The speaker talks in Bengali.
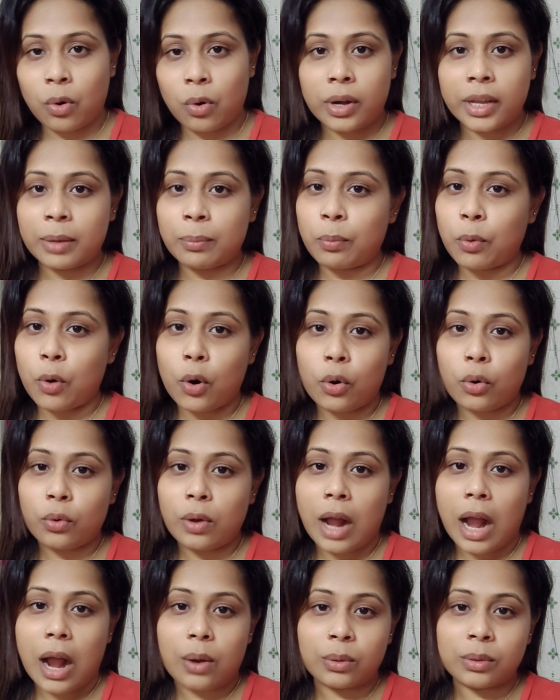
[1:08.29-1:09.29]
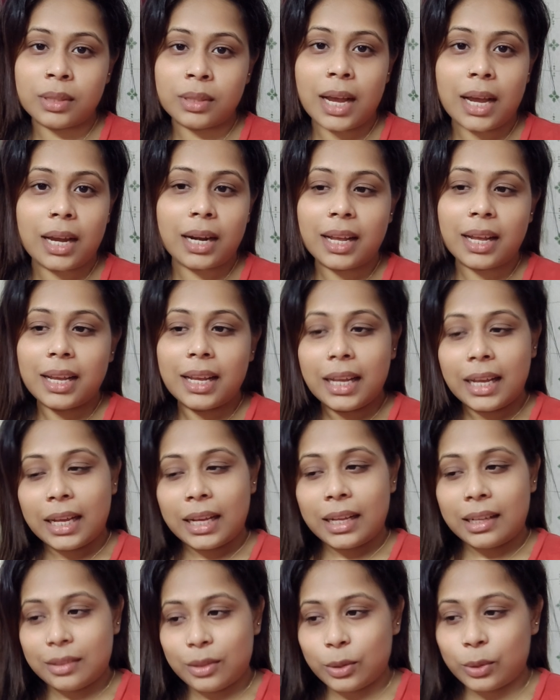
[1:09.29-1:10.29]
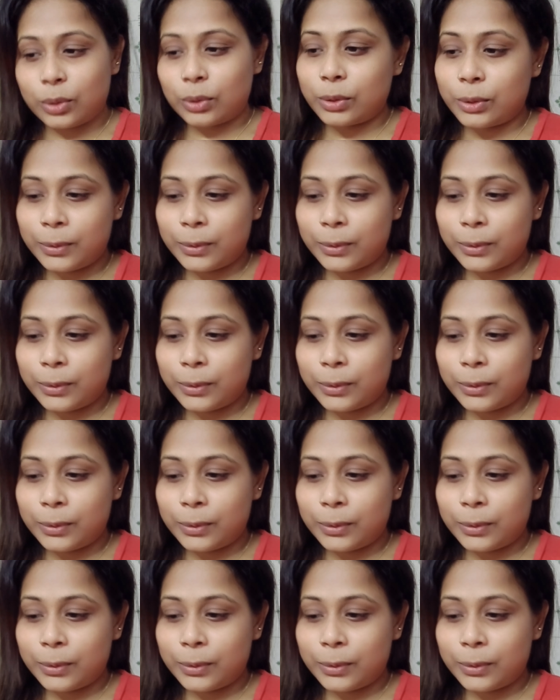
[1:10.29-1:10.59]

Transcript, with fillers: অনেক বড় খাওনদার তো